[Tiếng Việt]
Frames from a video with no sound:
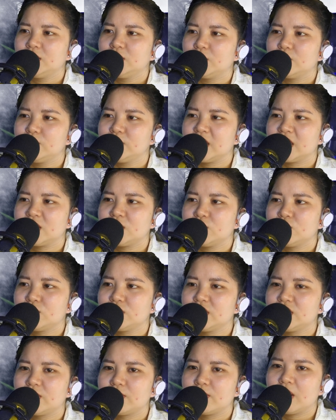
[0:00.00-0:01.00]
Chúng chảy
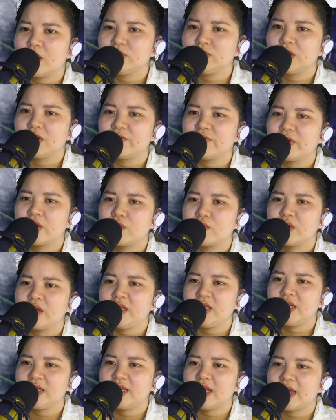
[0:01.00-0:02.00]
xuôi trong gốc thực vật
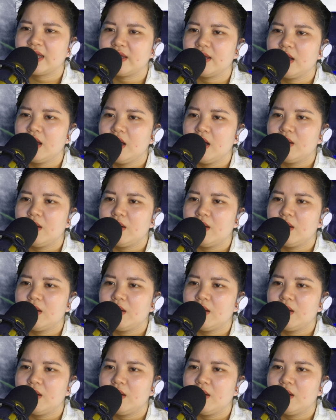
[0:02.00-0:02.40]
quỷ dị này.